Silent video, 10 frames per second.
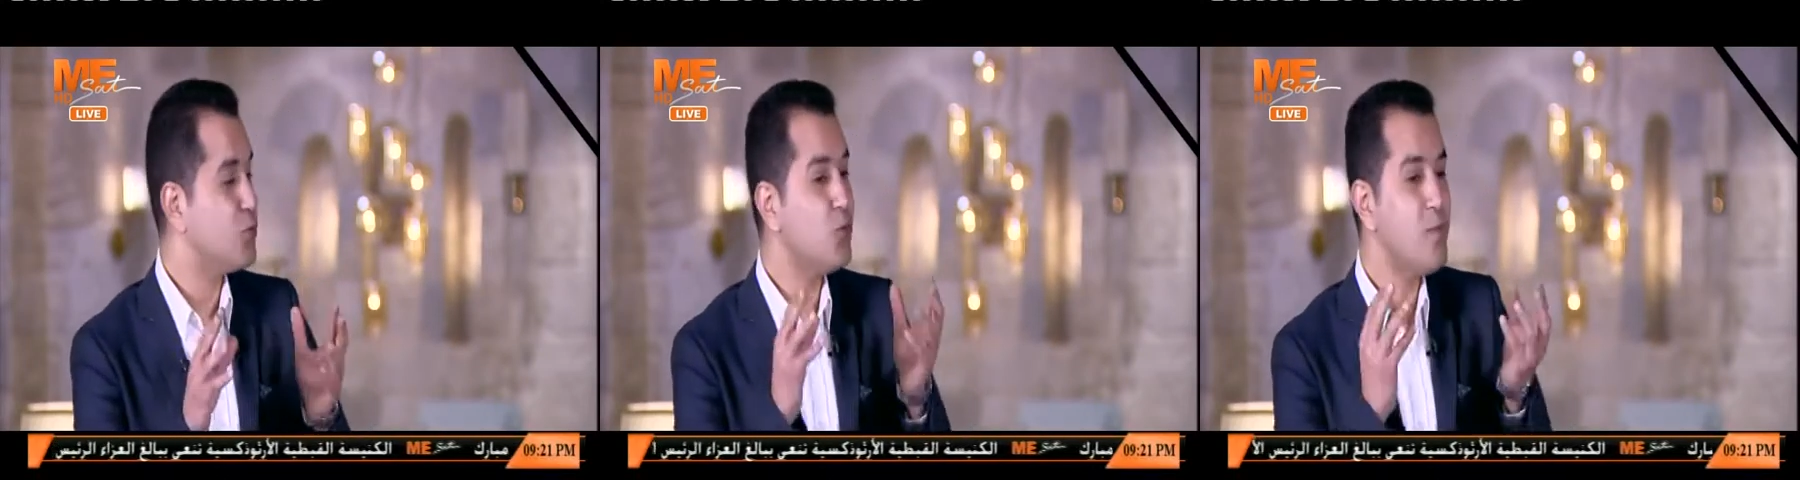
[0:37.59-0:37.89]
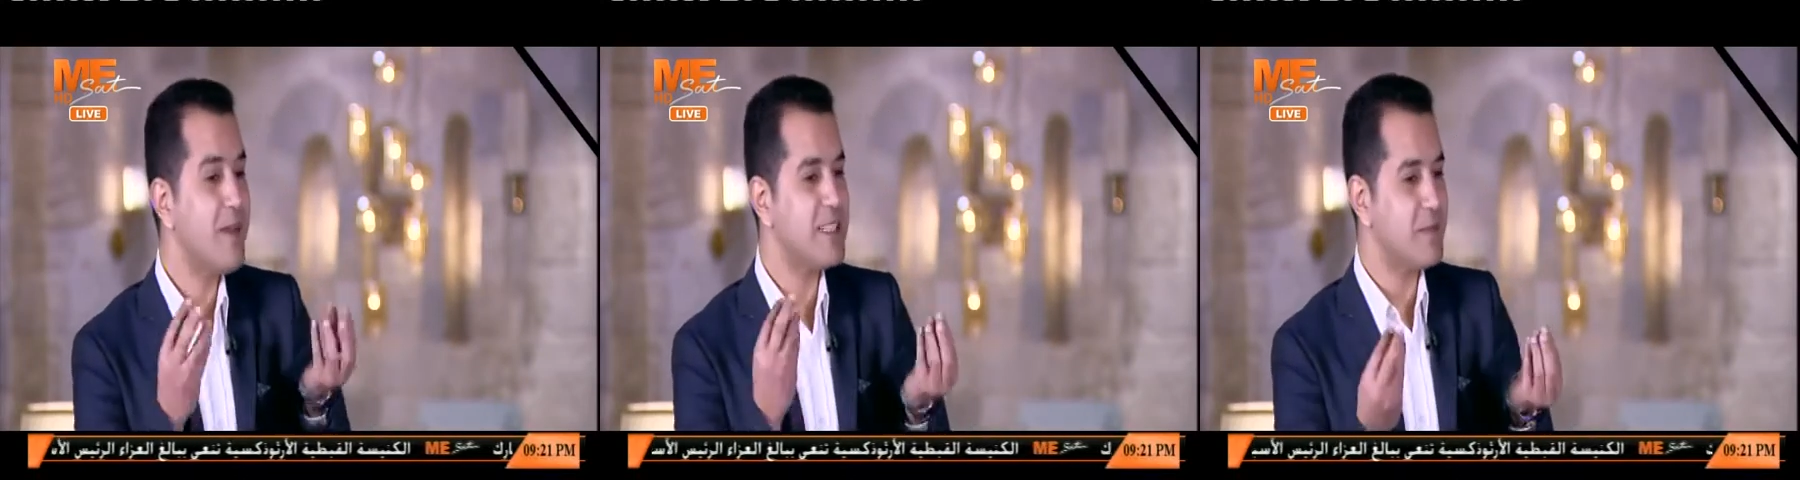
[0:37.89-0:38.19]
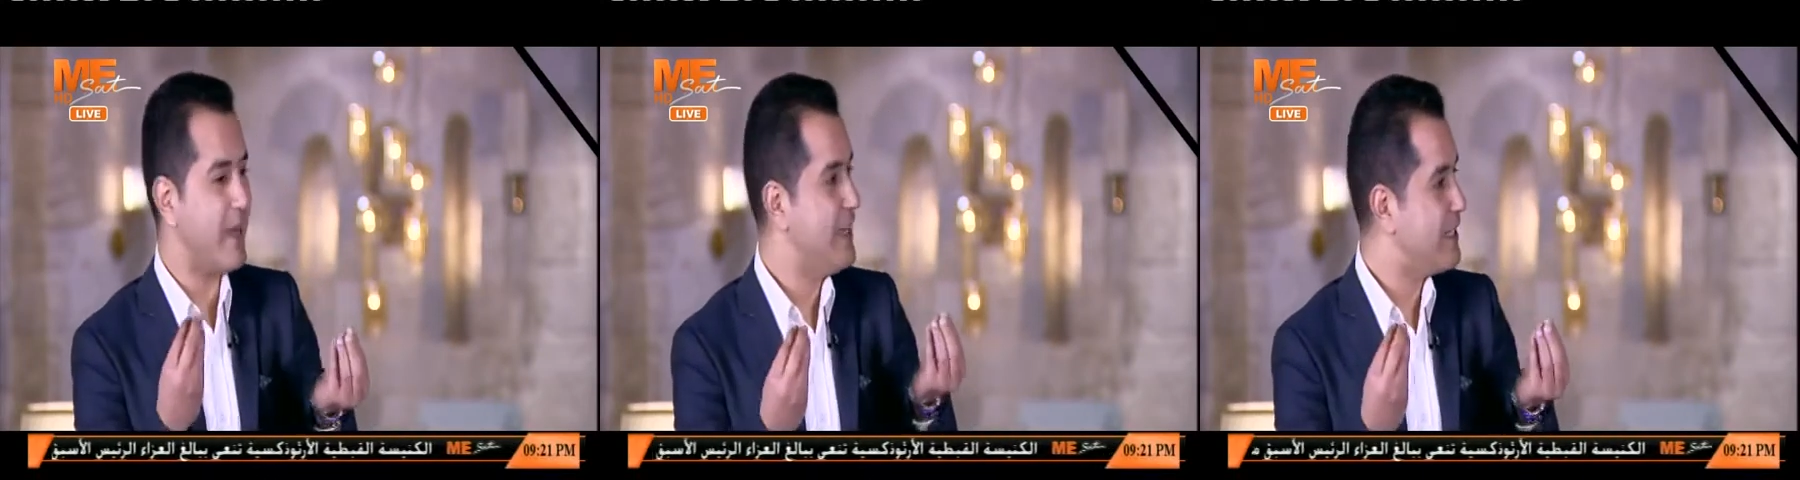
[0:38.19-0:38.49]
طول ما
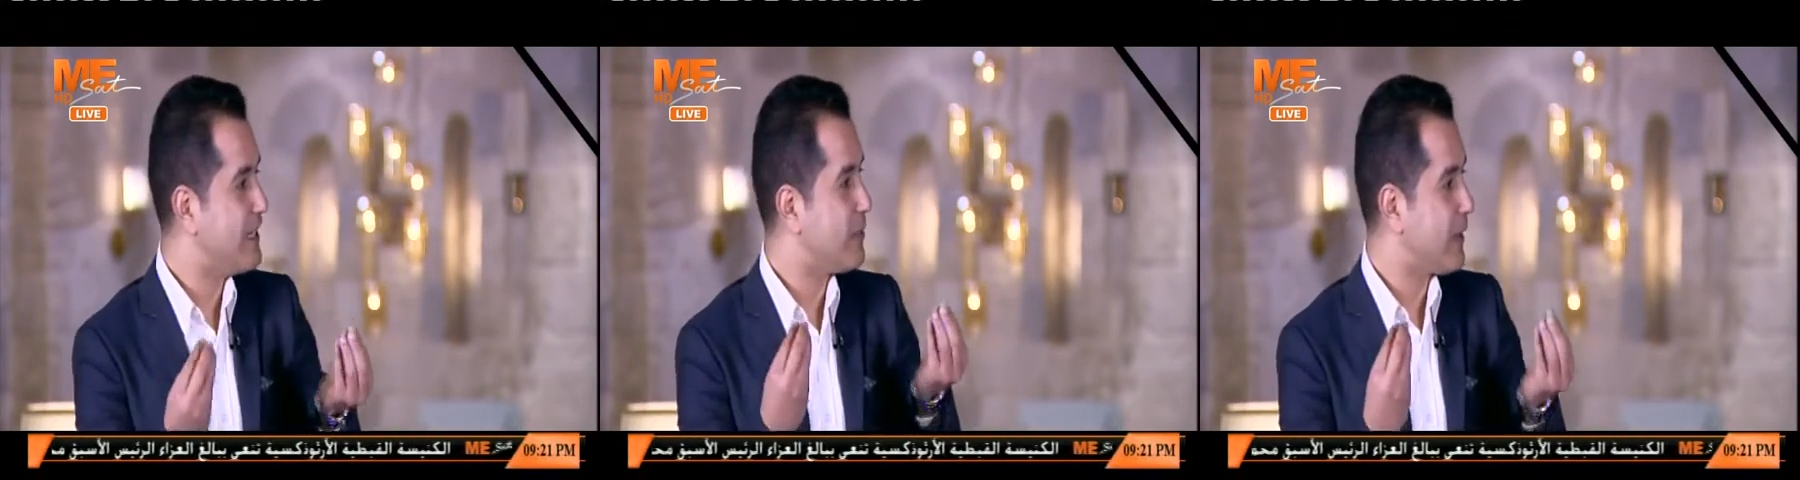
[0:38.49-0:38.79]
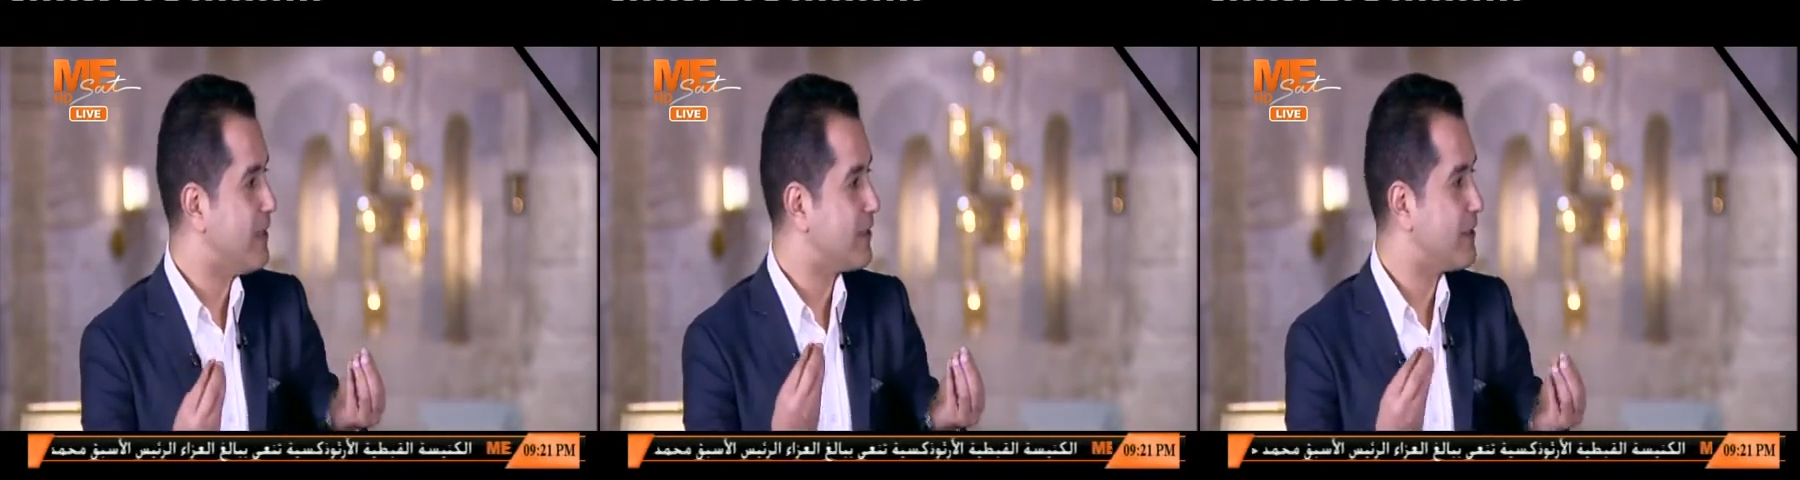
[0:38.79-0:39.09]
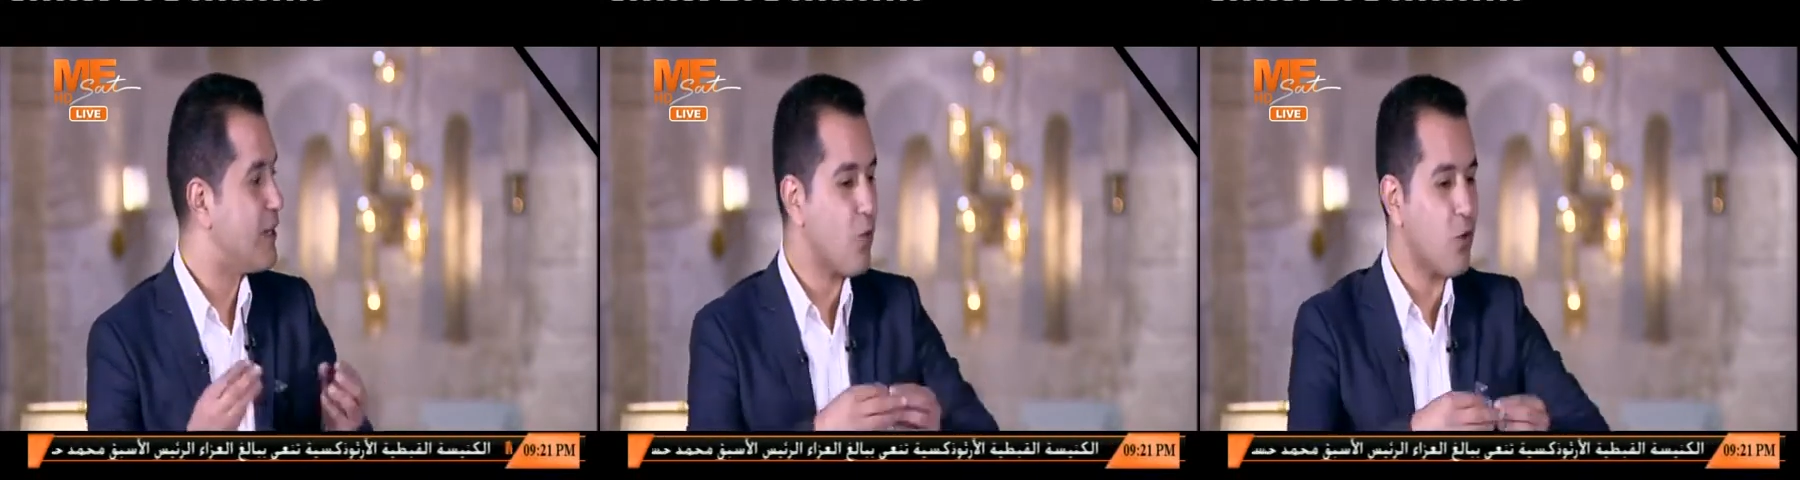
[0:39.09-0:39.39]
الاسماعيلي نادي بخير
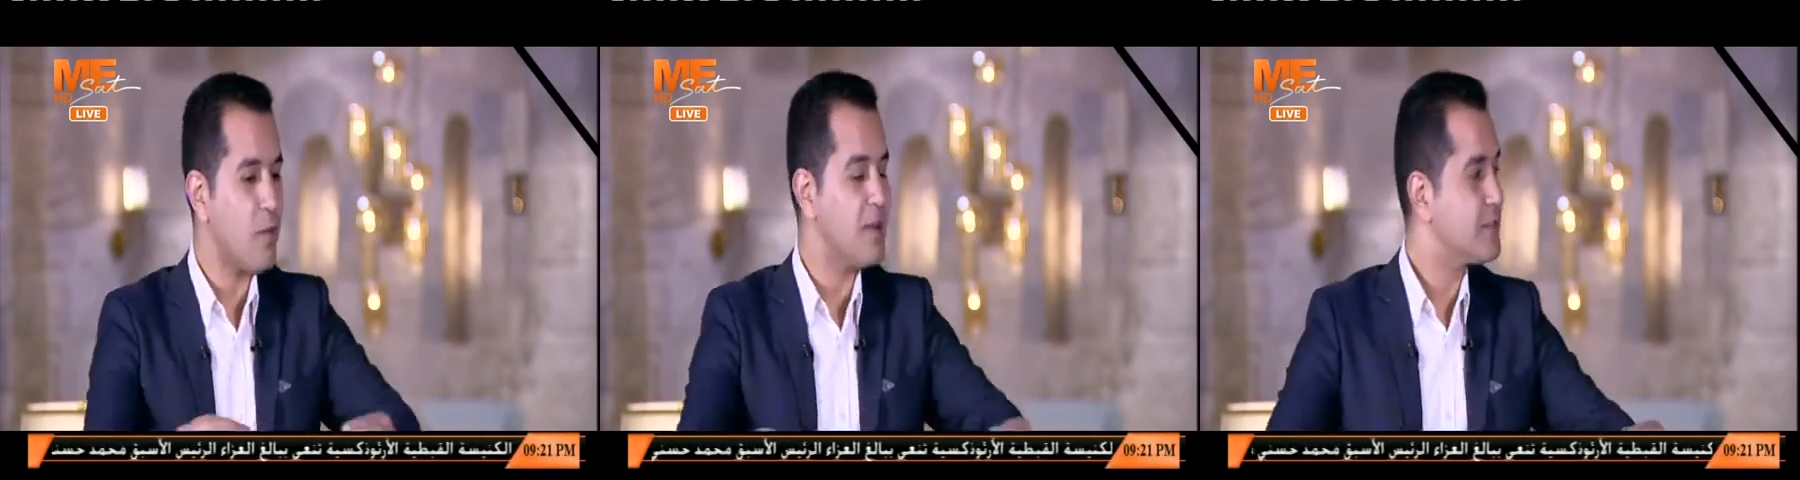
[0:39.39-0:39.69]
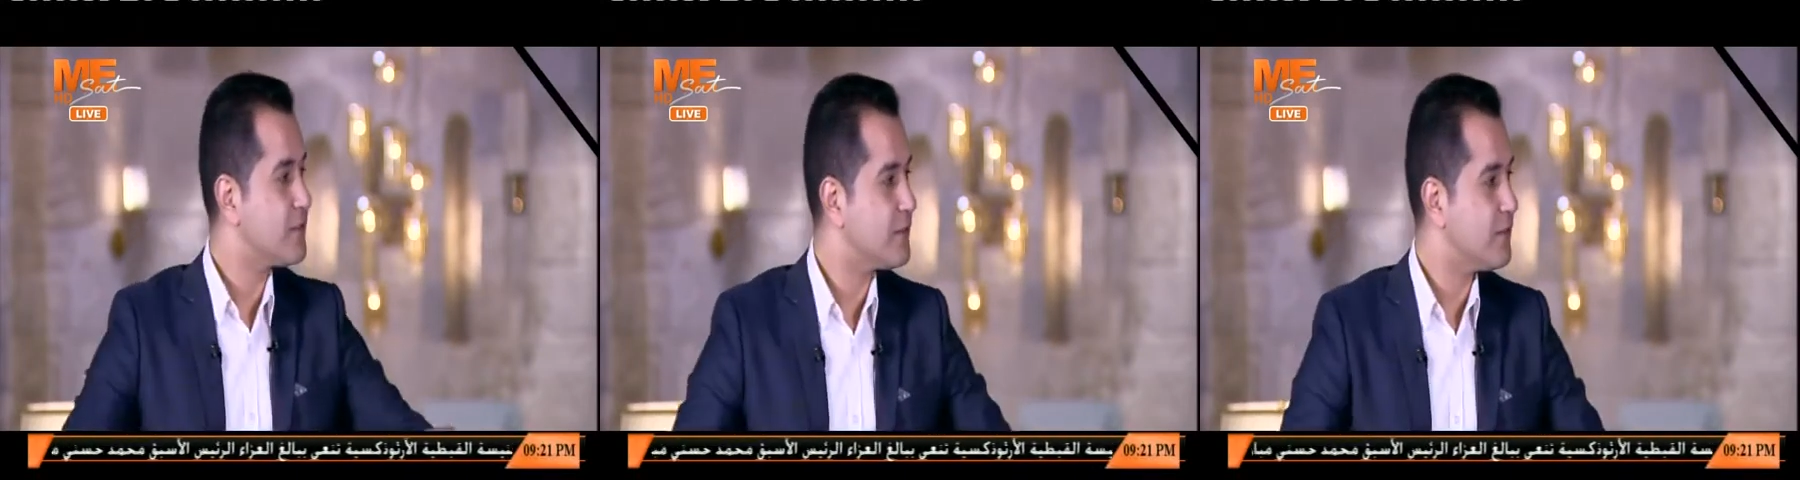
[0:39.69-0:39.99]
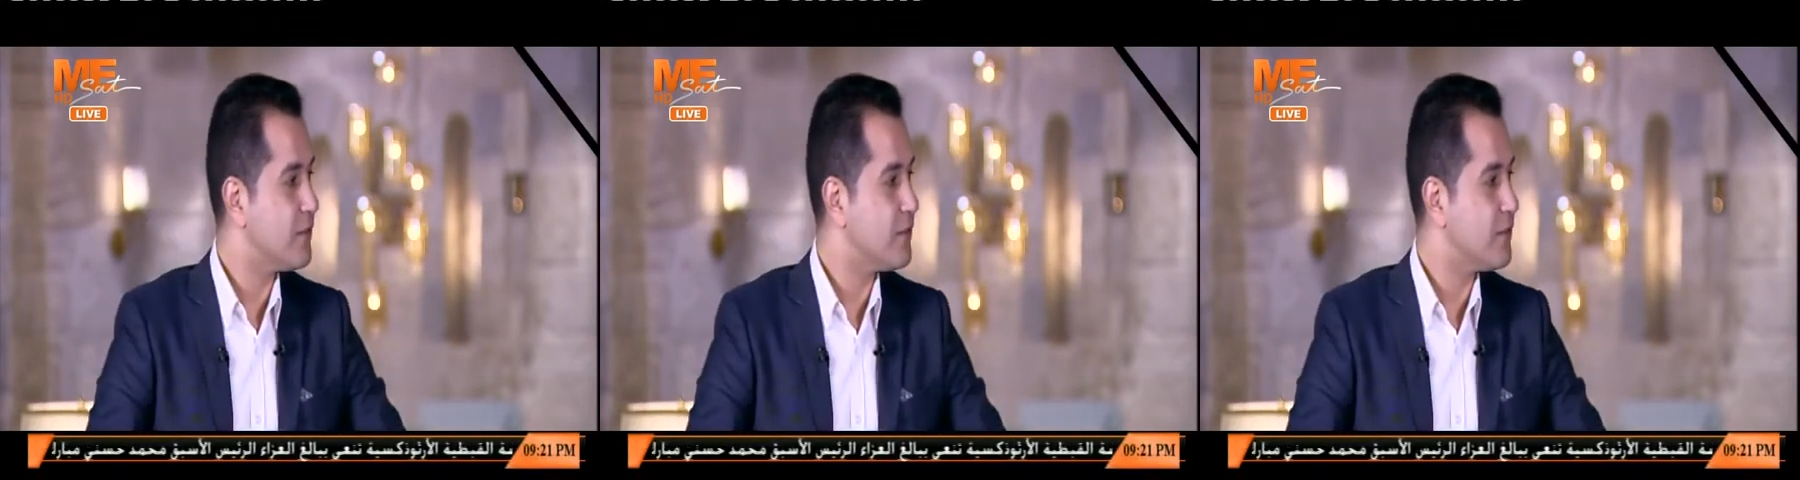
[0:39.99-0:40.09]
تلاقي الكوره مصر